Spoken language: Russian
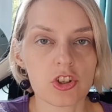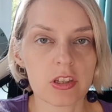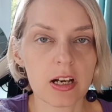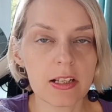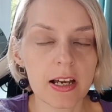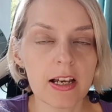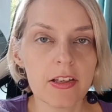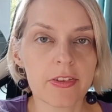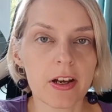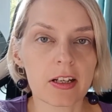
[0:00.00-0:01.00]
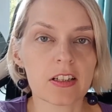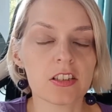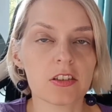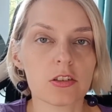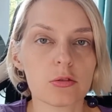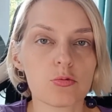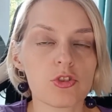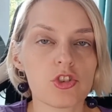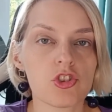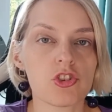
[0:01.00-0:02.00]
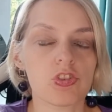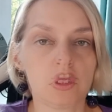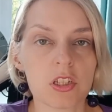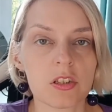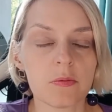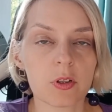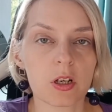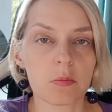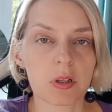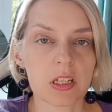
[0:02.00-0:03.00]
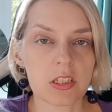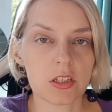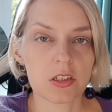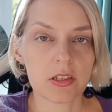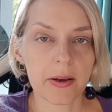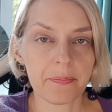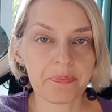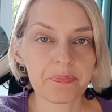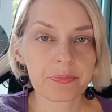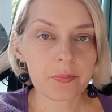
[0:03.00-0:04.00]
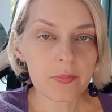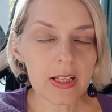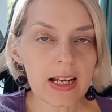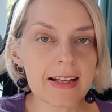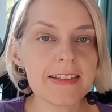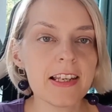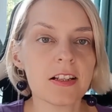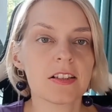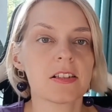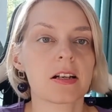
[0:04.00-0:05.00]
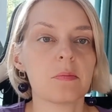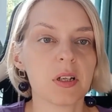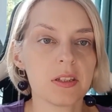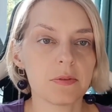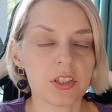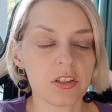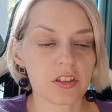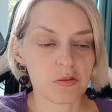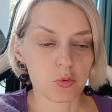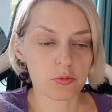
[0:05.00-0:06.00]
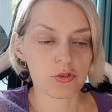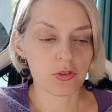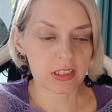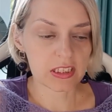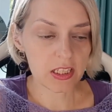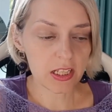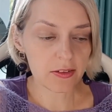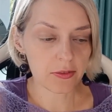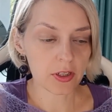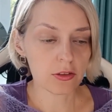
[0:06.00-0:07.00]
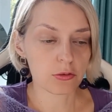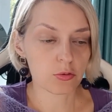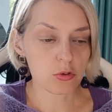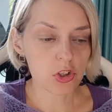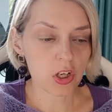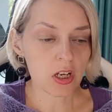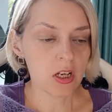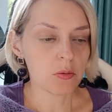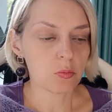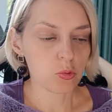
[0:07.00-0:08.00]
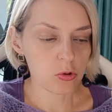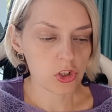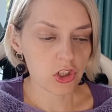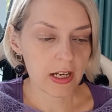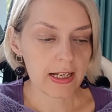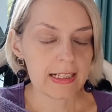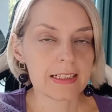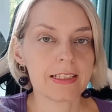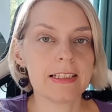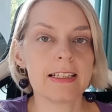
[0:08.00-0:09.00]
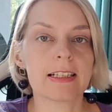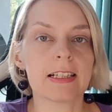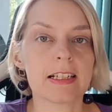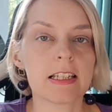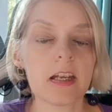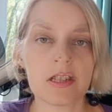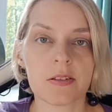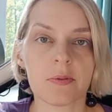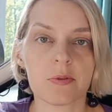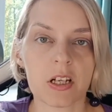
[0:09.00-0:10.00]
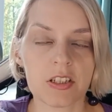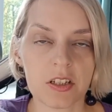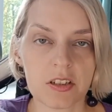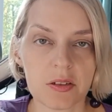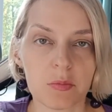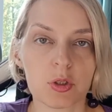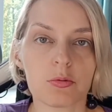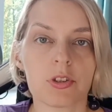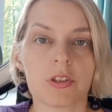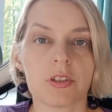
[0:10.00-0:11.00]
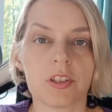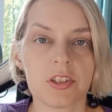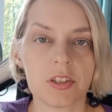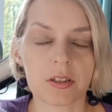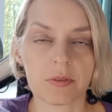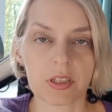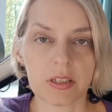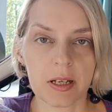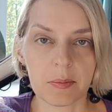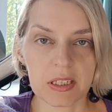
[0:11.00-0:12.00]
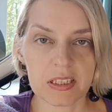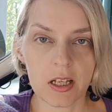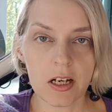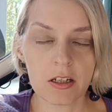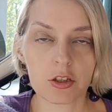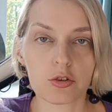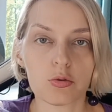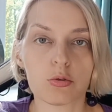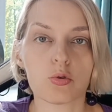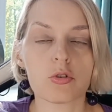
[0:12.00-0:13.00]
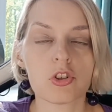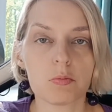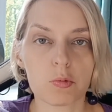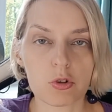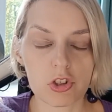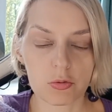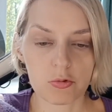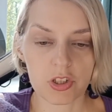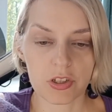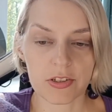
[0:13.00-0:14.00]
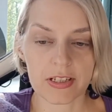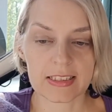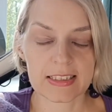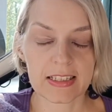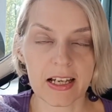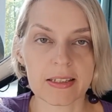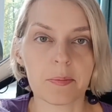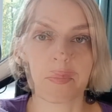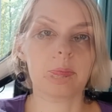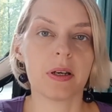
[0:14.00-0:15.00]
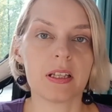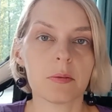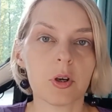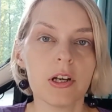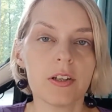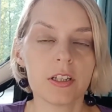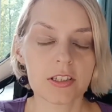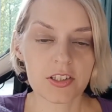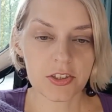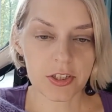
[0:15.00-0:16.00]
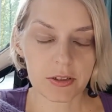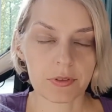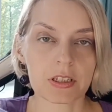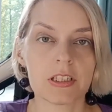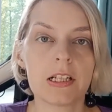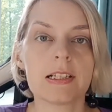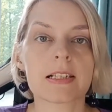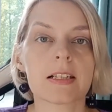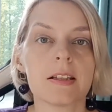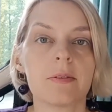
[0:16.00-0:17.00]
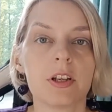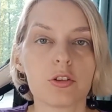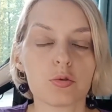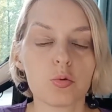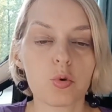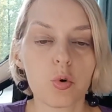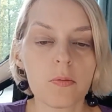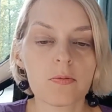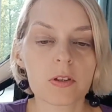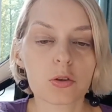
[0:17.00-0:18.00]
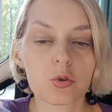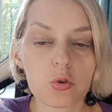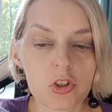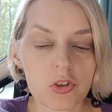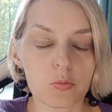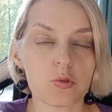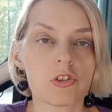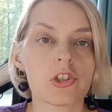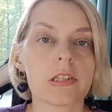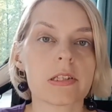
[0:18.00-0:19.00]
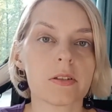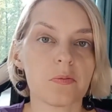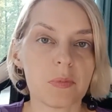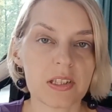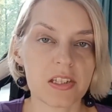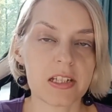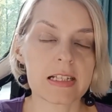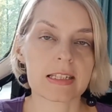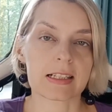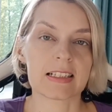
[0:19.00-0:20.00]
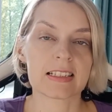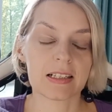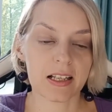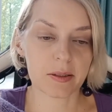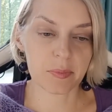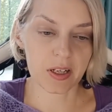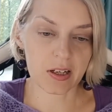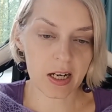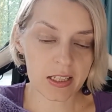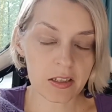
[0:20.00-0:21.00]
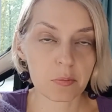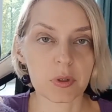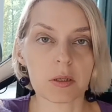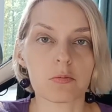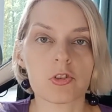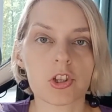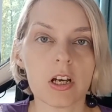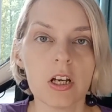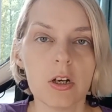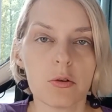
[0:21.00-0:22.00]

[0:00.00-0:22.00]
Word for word: считала, на разные случаи жизни. Вот если вы как бы хотите, да, отдельно зарабатывать деньги с помощью раскладов, это тоже можно сделать. Если вы владеете методикой тестирования на маслах, ее тоже можно усилить раскладом. Поэтому и тестирование. Кстати, изготовление духов вы тоже можете совместить с раскладом на картах, потому что